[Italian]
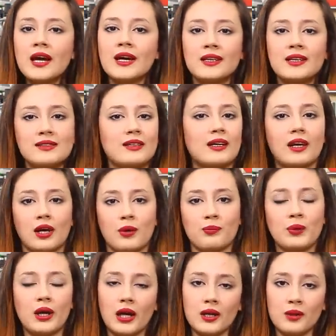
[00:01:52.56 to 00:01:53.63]
iniziare a
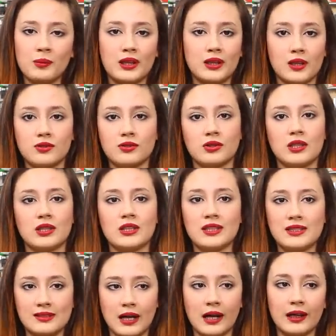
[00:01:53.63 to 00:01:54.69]
cambiare alimentazione,
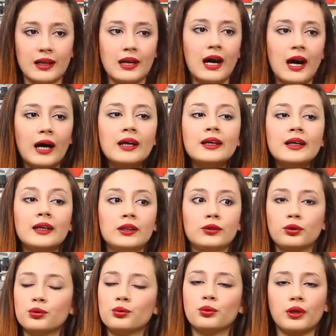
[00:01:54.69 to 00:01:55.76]
iniziare a
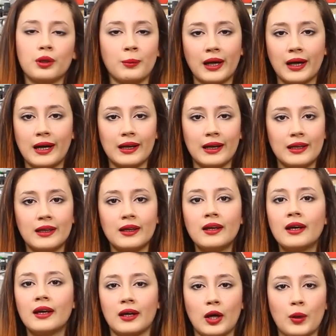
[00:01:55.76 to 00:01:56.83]
introdurre magari
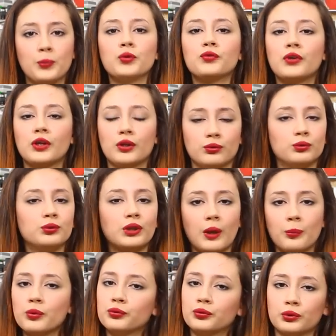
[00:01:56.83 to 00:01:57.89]
uh, più verdura,
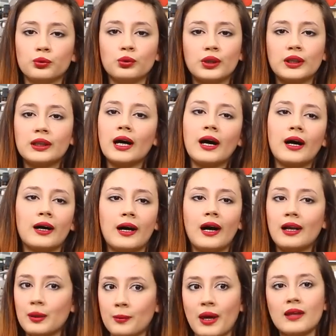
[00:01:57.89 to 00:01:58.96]
più frutta,
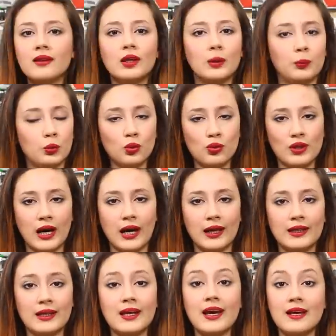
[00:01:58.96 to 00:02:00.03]
alimenti più
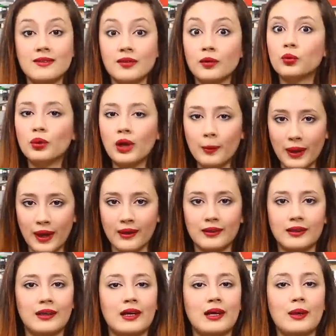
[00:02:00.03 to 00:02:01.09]
sani, è
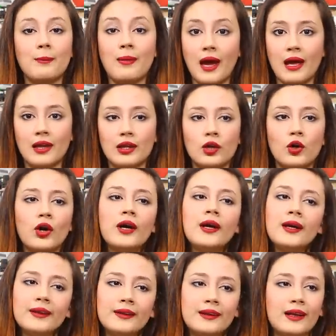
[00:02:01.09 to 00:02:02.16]
sicuramente meglio
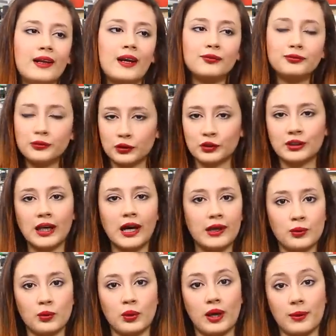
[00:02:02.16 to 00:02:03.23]

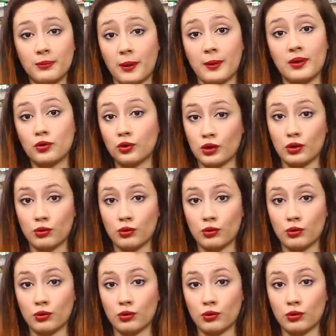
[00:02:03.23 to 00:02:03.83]
dell'affrontare un cambiamento da